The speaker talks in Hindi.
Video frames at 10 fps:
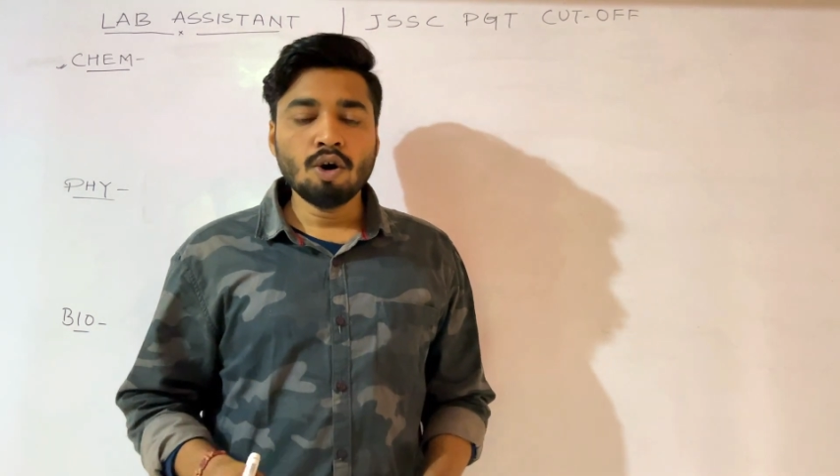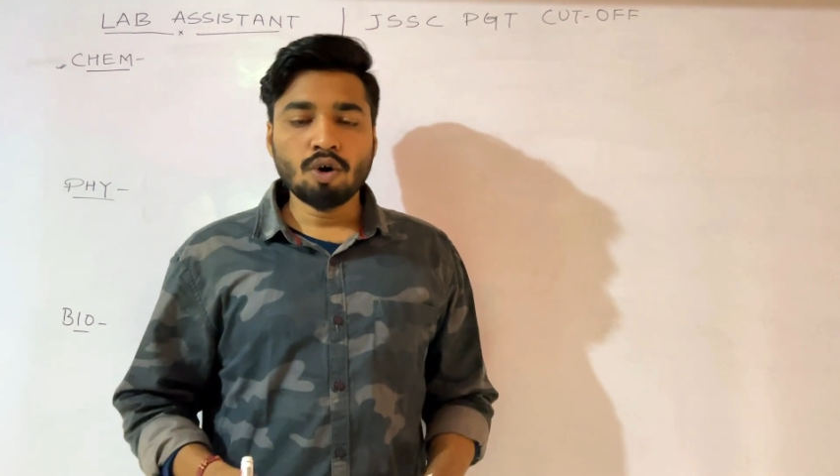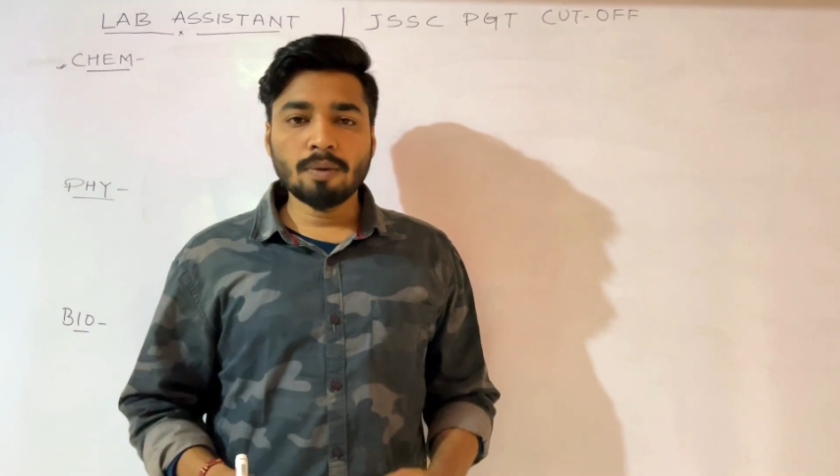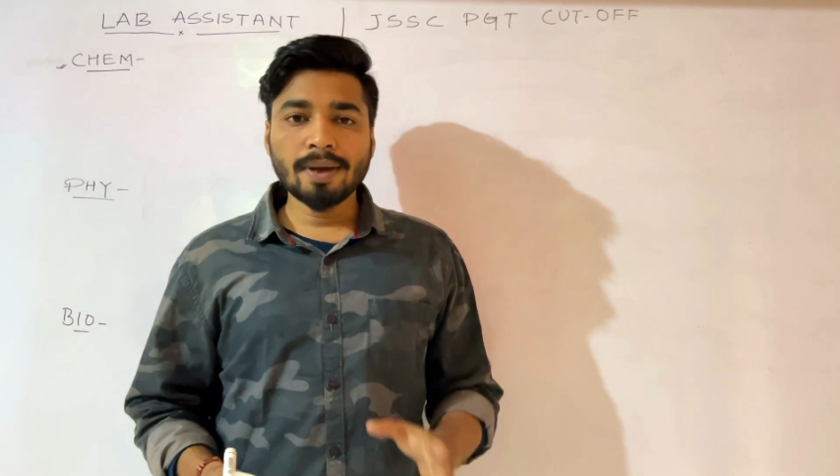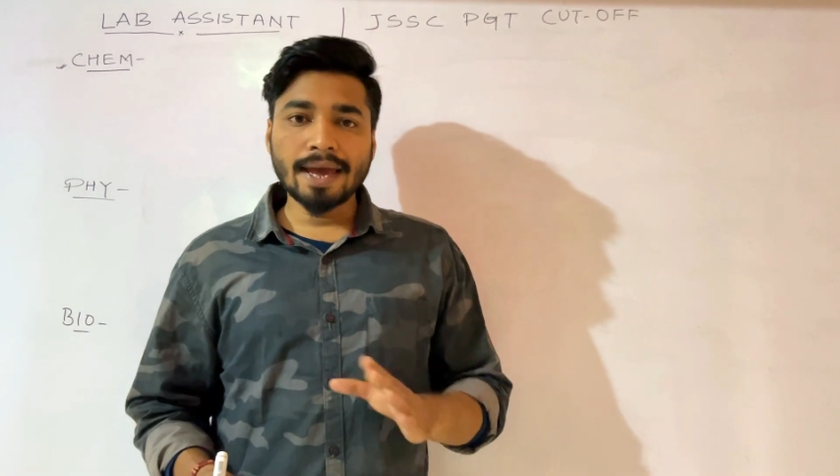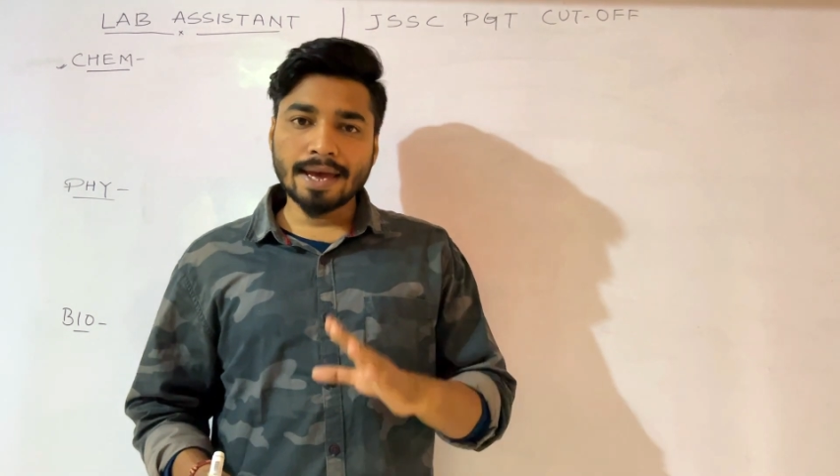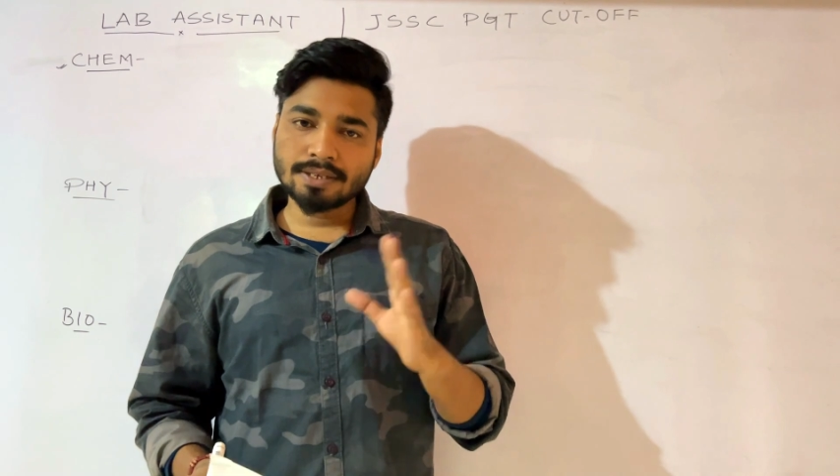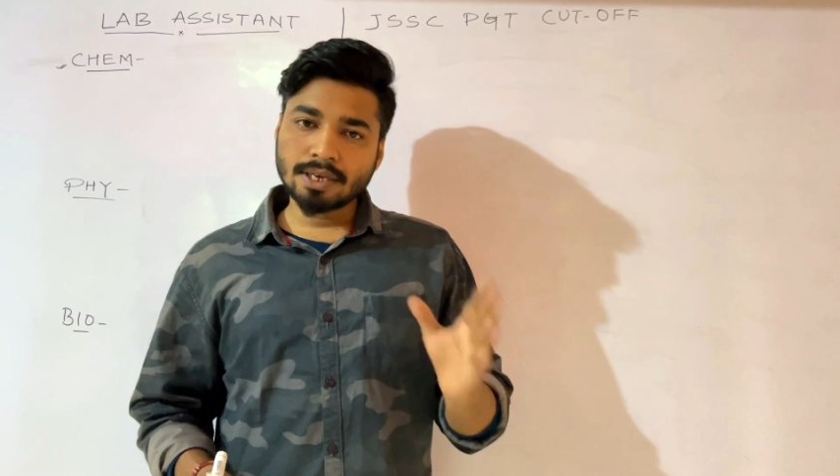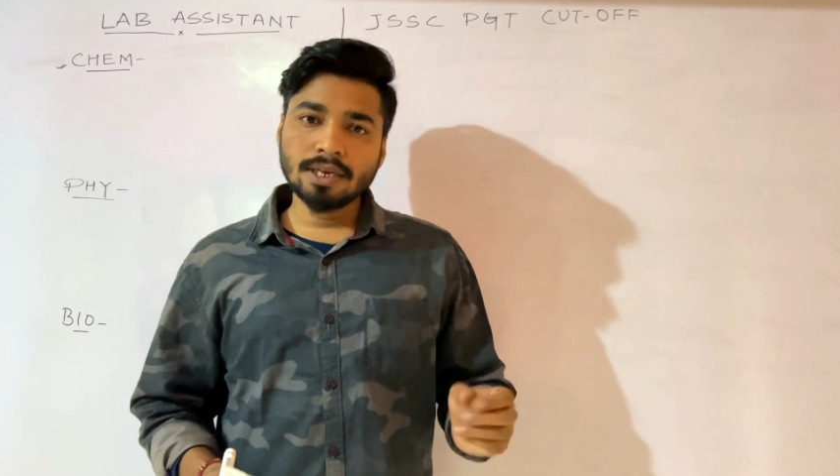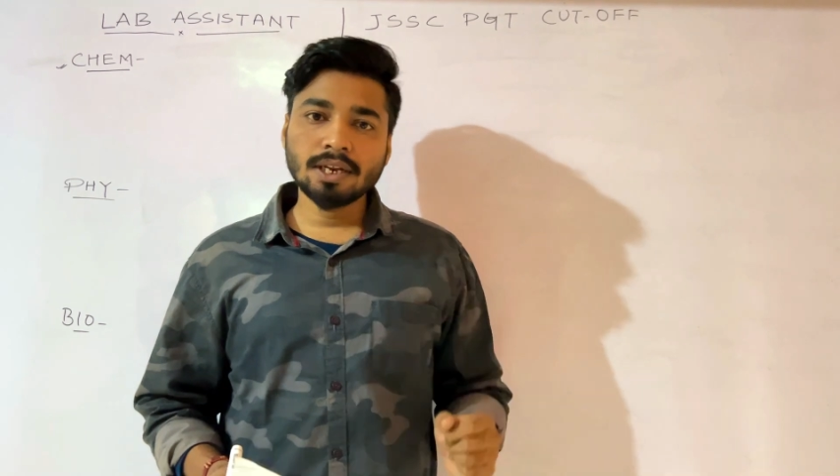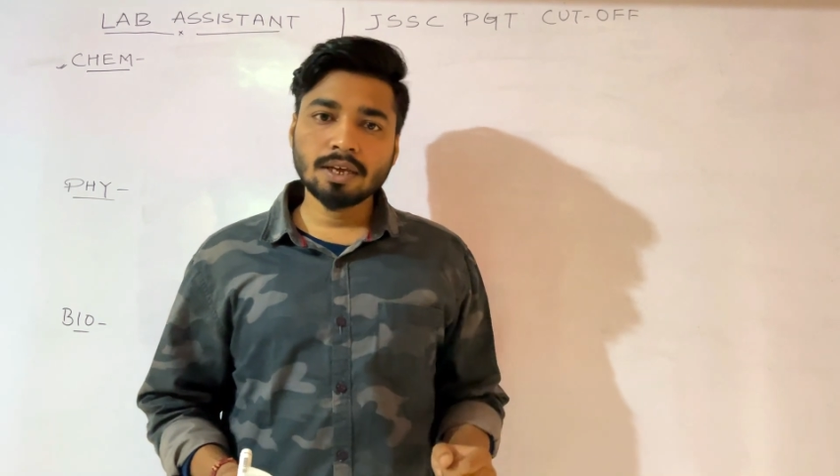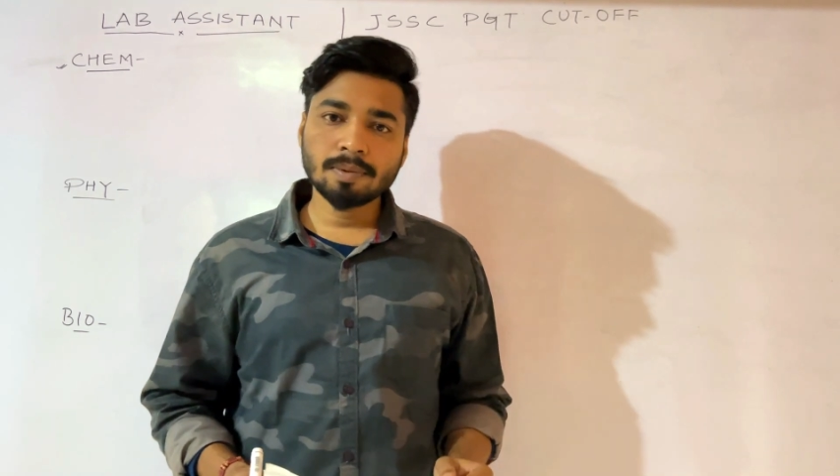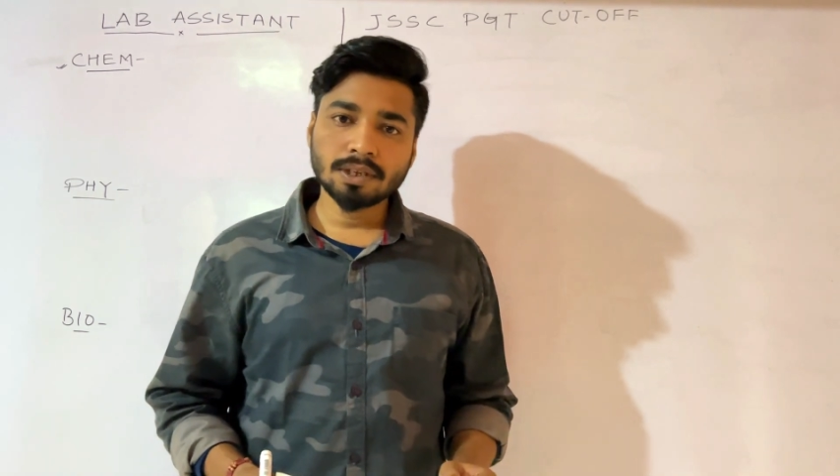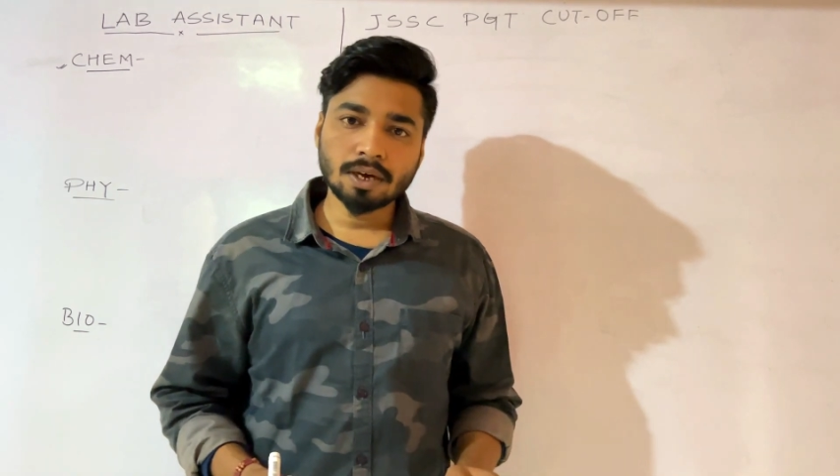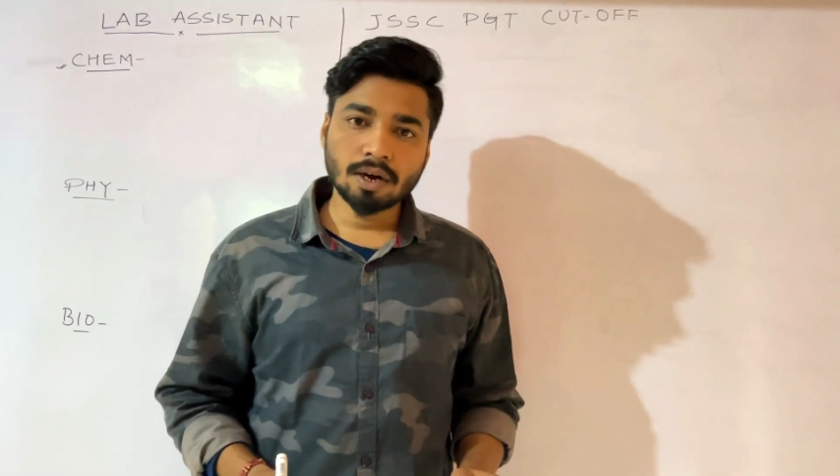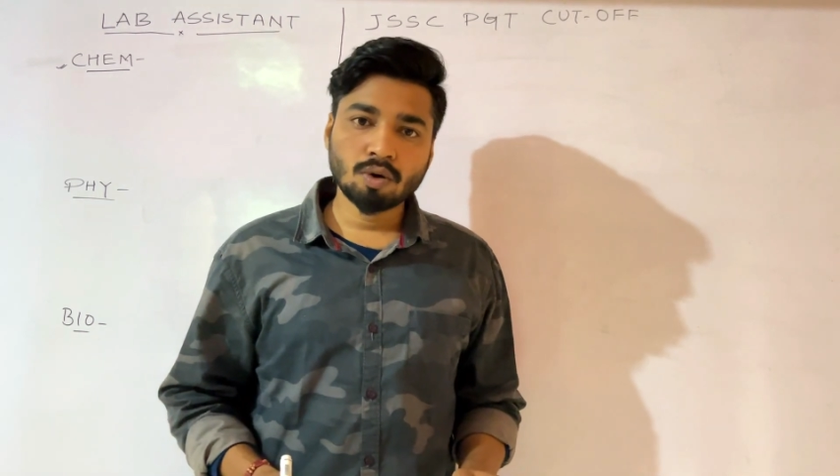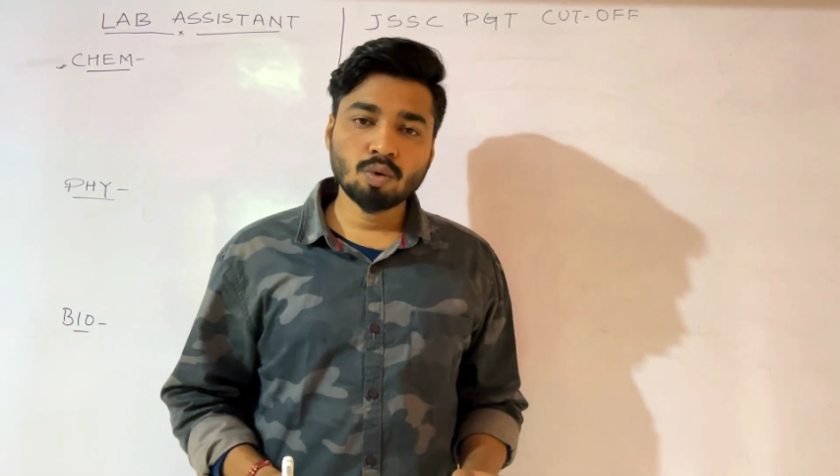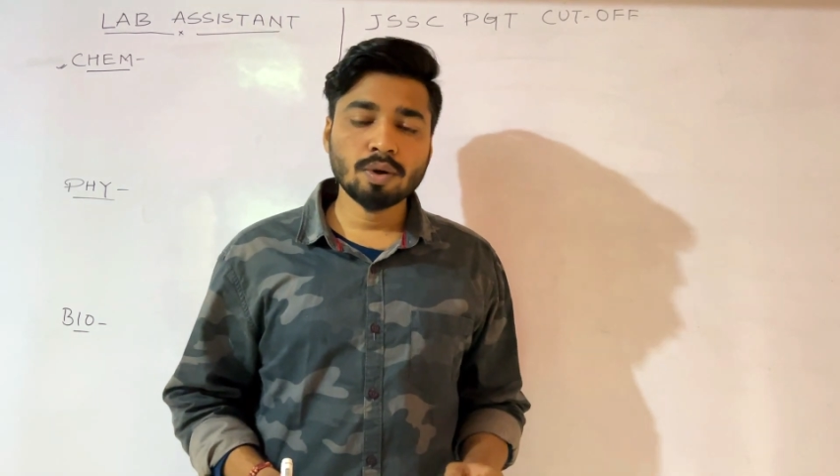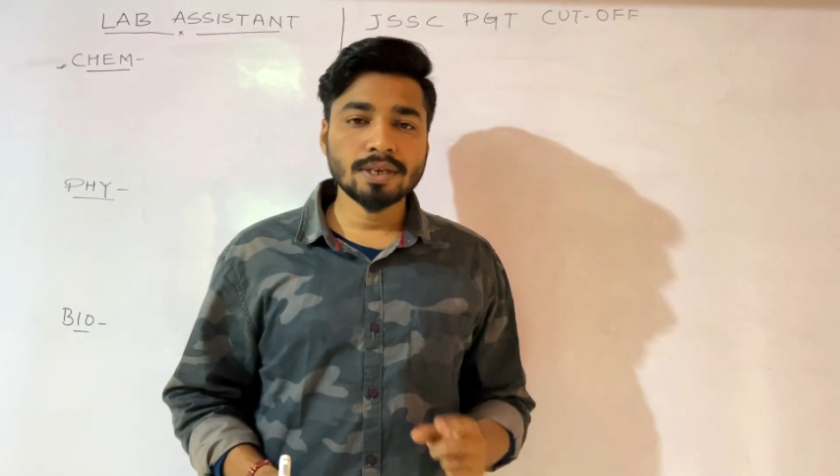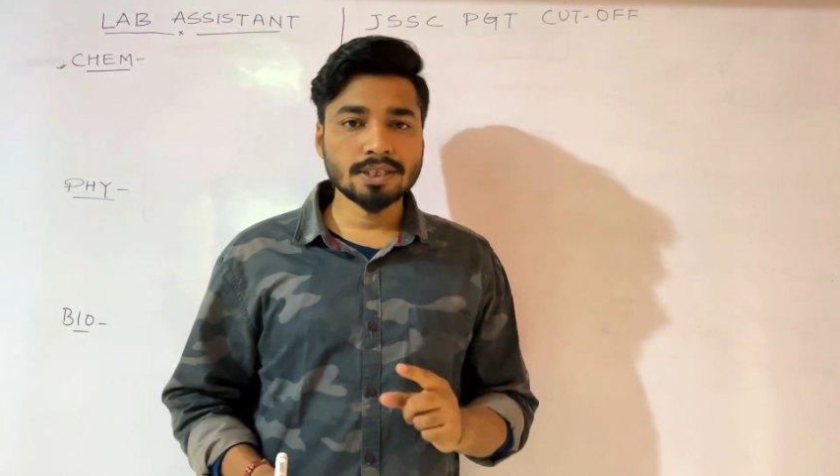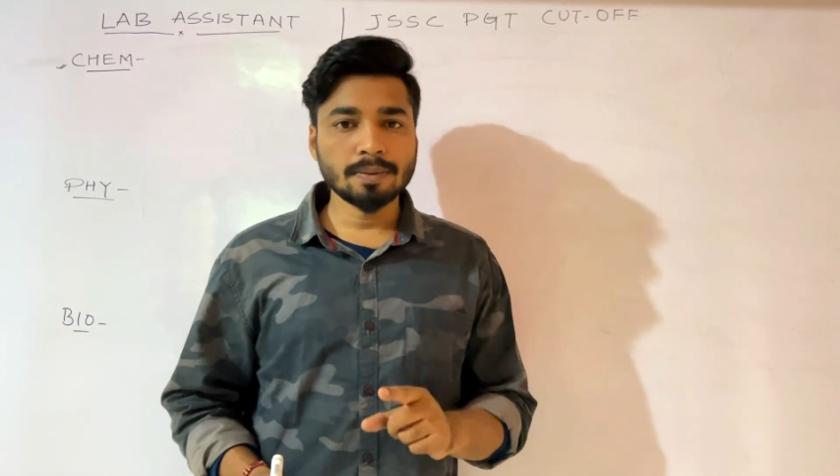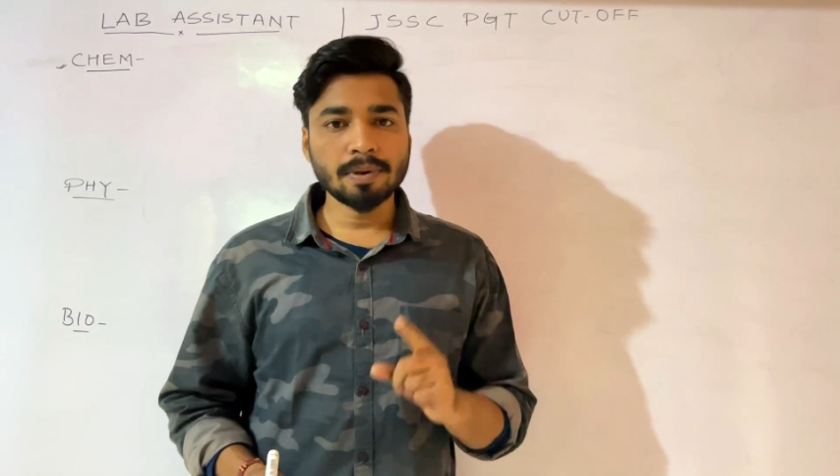और मैं ऐसे ही नहीं बता रहा हूं इससे